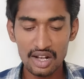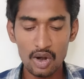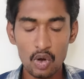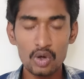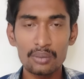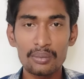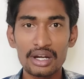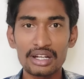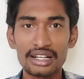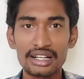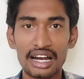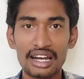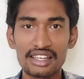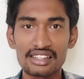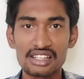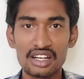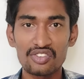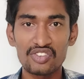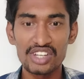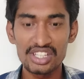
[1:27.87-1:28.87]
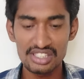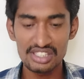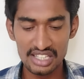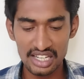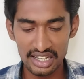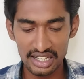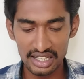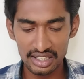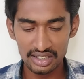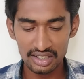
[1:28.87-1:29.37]
கவர்மெண்ட் காலேஜ் ஆஃப்
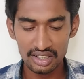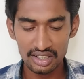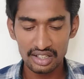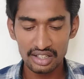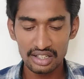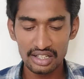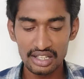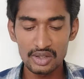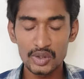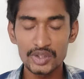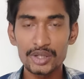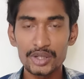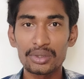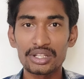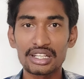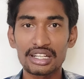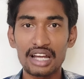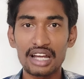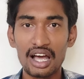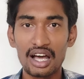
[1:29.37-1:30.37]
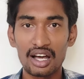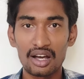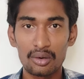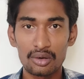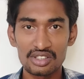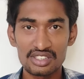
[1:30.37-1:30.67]
இன்ஜினியரிங் இது வந்து பார்த்தீங்கன்னா